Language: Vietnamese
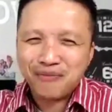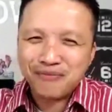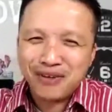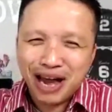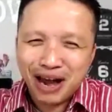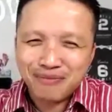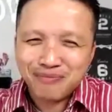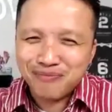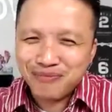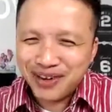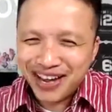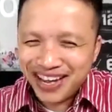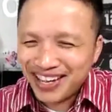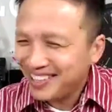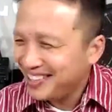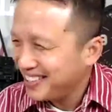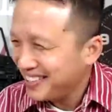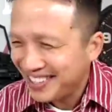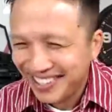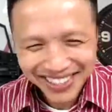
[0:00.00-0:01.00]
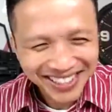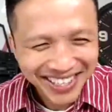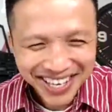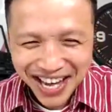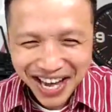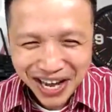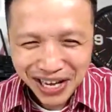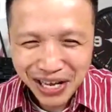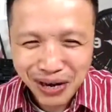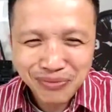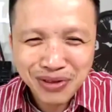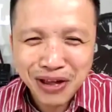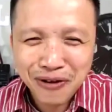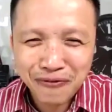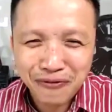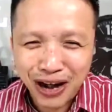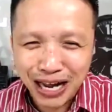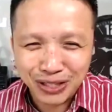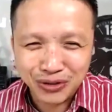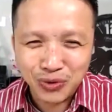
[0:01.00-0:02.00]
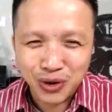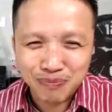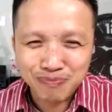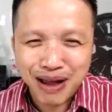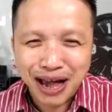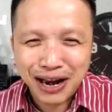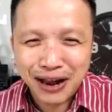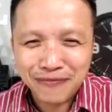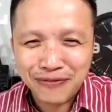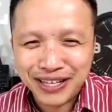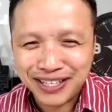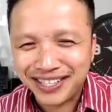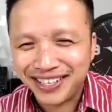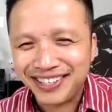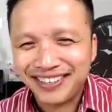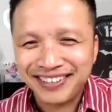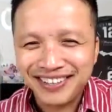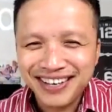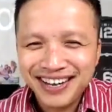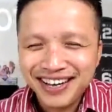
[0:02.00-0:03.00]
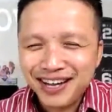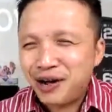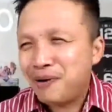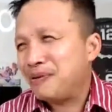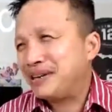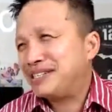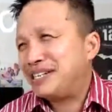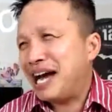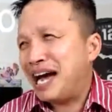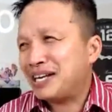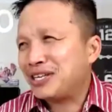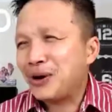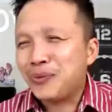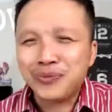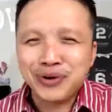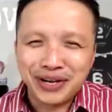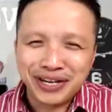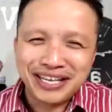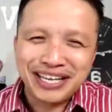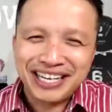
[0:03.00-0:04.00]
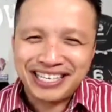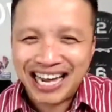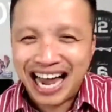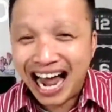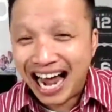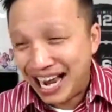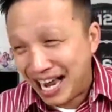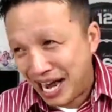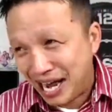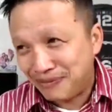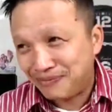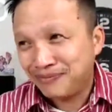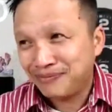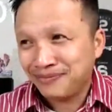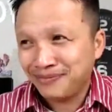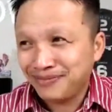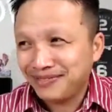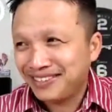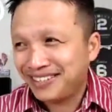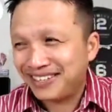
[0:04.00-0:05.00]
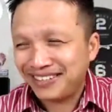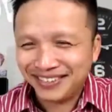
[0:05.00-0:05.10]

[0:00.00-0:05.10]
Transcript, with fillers: sống năm năm giống như friend with benefits mà mình xài chung được cái gì xài em